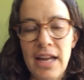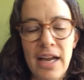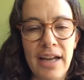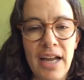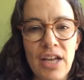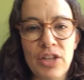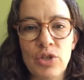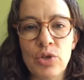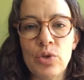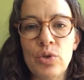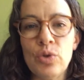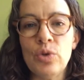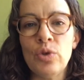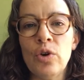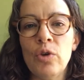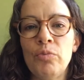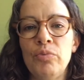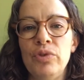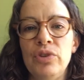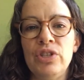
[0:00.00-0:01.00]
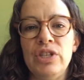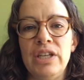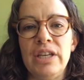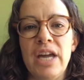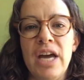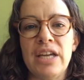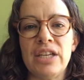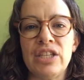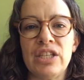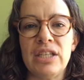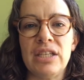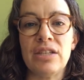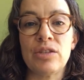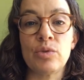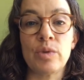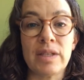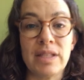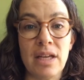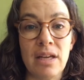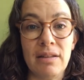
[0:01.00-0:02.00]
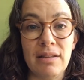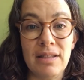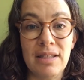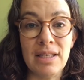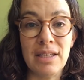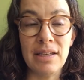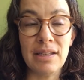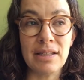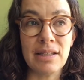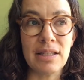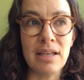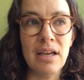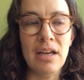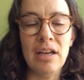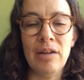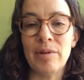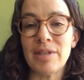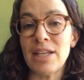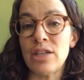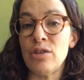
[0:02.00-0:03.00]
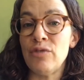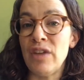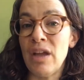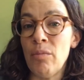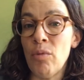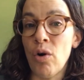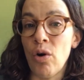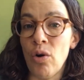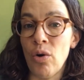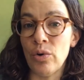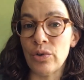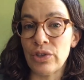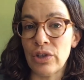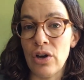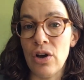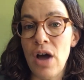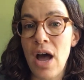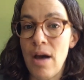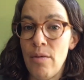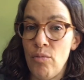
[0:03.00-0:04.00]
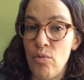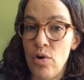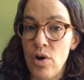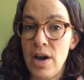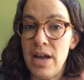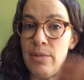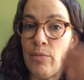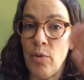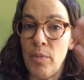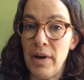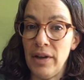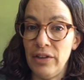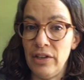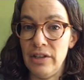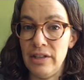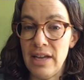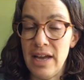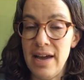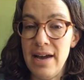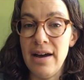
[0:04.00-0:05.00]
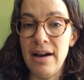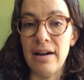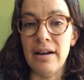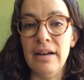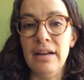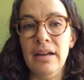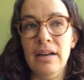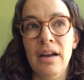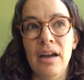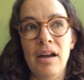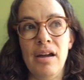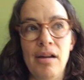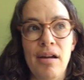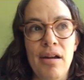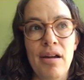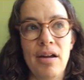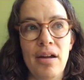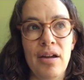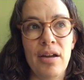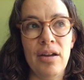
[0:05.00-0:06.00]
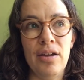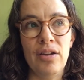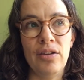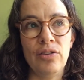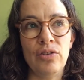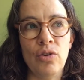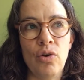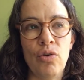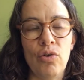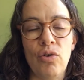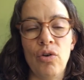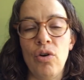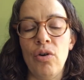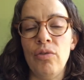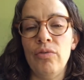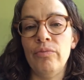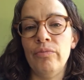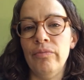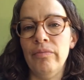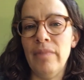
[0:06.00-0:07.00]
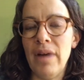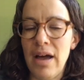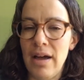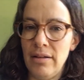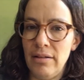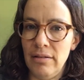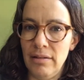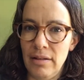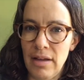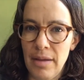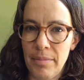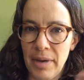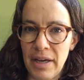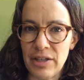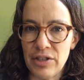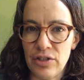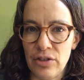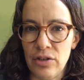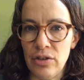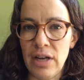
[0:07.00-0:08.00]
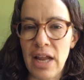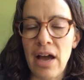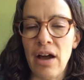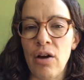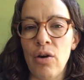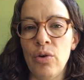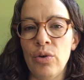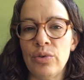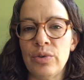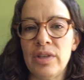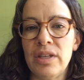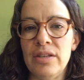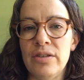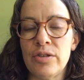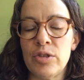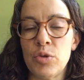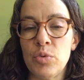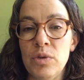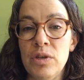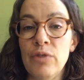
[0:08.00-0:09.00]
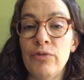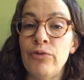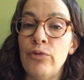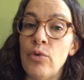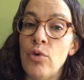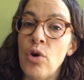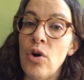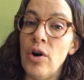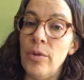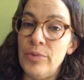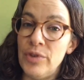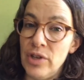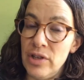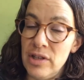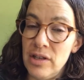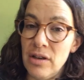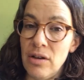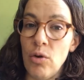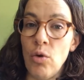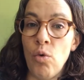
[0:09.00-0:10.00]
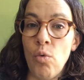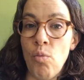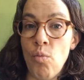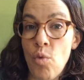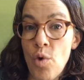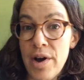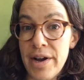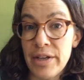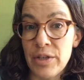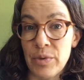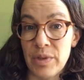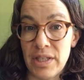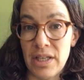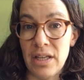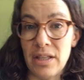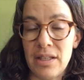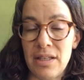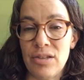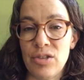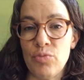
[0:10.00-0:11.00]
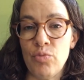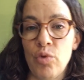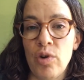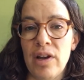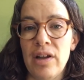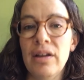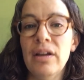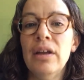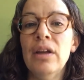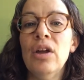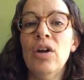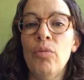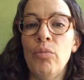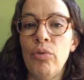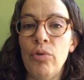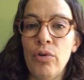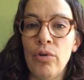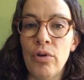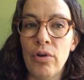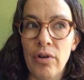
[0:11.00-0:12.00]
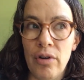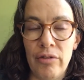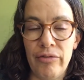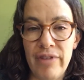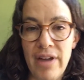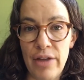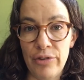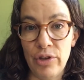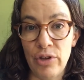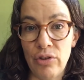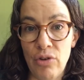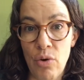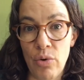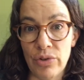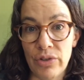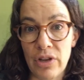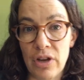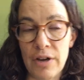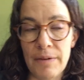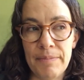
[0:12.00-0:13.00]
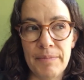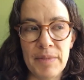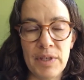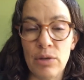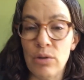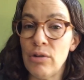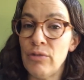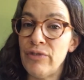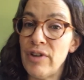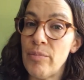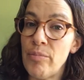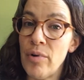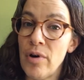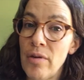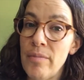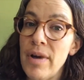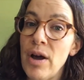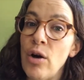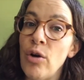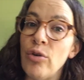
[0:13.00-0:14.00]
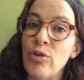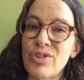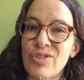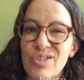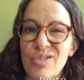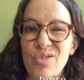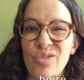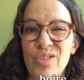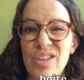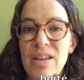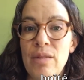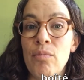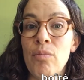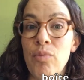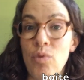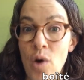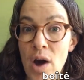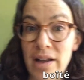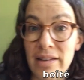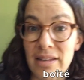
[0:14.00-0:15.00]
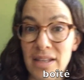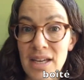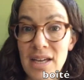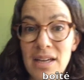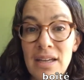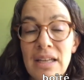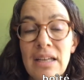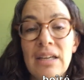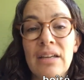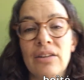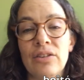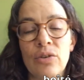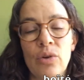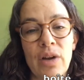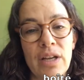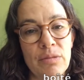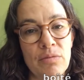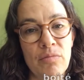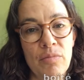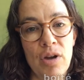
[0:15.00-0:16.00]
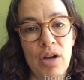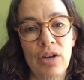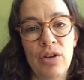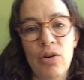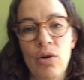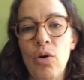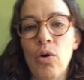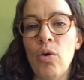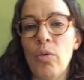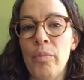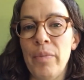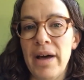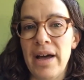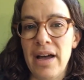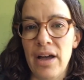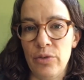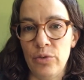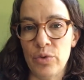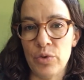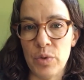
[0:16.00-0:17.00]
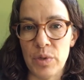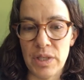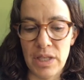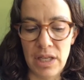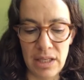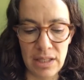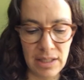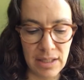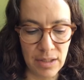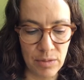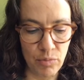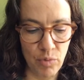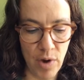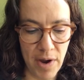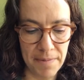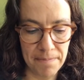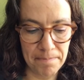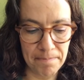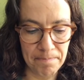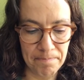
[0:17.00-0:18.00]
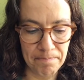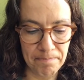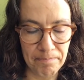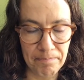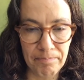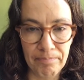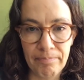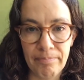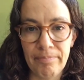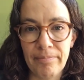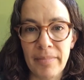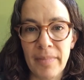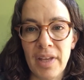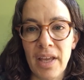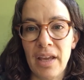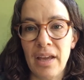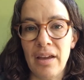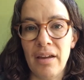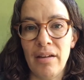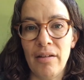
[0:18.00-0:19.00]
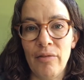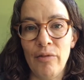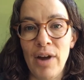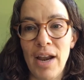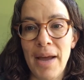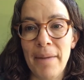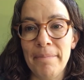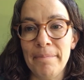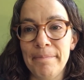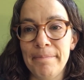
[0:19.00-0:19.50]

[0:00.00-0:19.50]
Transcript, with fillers: la gageure, puis j'ai gagé 70, ça devient mon contrat à moi et mon partenaire. Euh, donc, après ça, la ronde qui suit, il faut obtenir au moins 70 points pour faire notre contrat. Si on ne le fait pas, ben, on, on est boité. Donc à ce moment-là, on perd nos 70 points. Voilà.